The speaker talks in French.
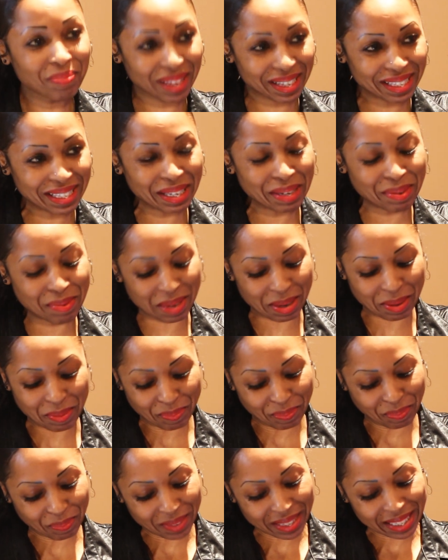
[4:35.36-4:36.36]
Très bien.
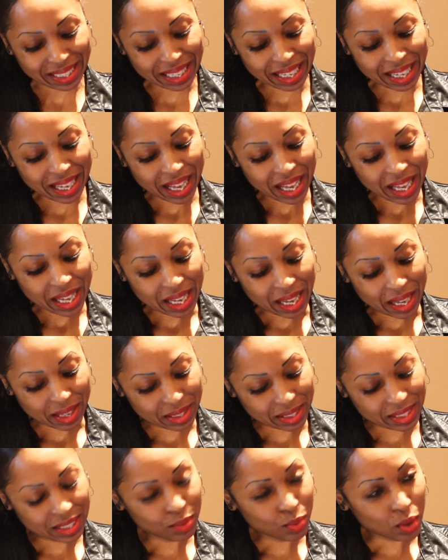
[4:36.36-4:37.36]

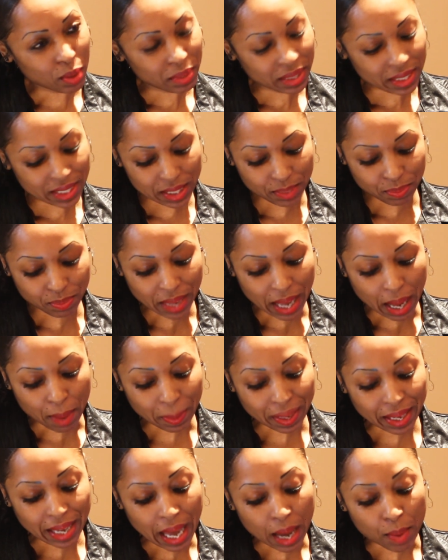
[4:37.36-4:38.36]
Dis-moi Mehdi,
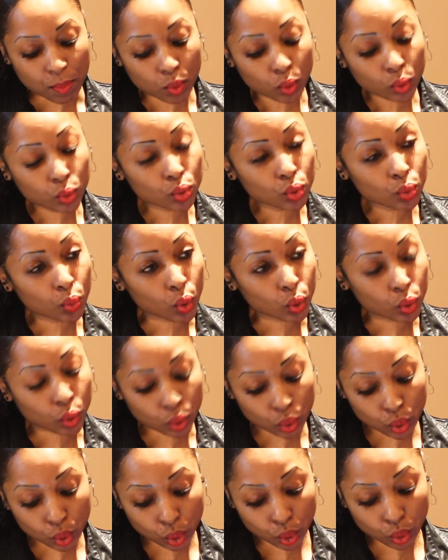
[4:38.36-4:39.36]
après un bon nombre de
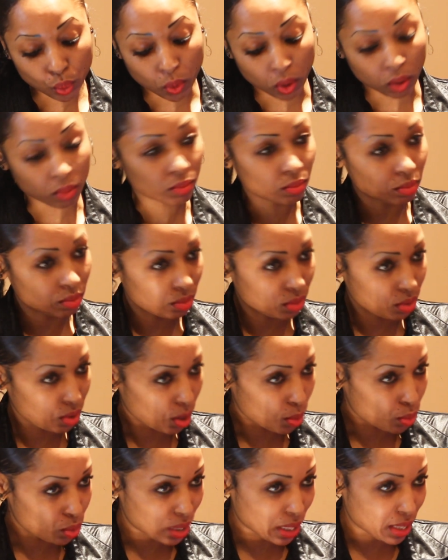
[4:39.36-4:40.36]
tubes,
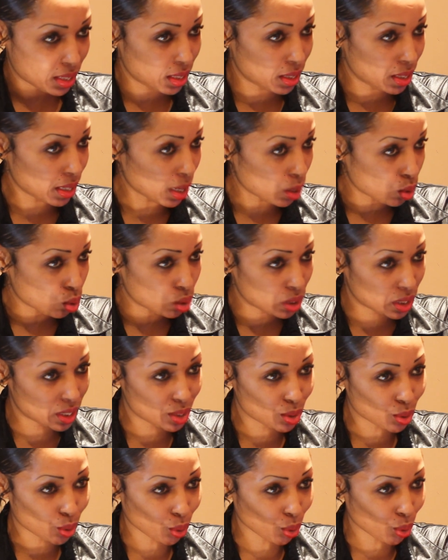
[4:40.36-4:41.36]
comme tu as cité quelques
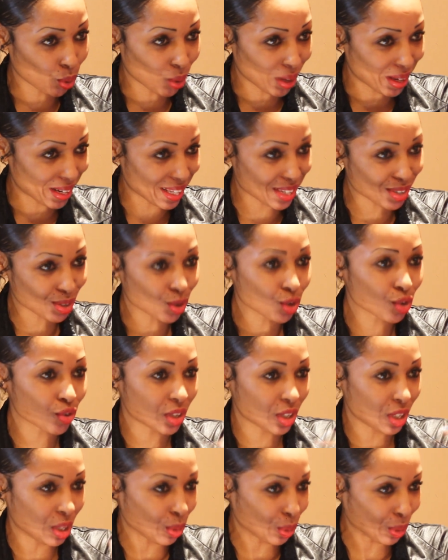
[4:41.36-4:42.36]
titres euh, un instant, je vais
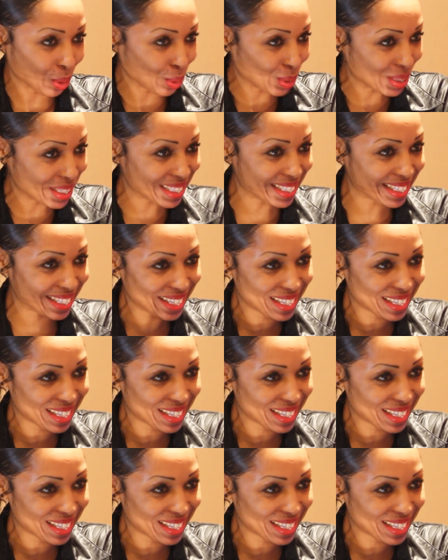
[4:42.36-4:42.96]
te le reciter,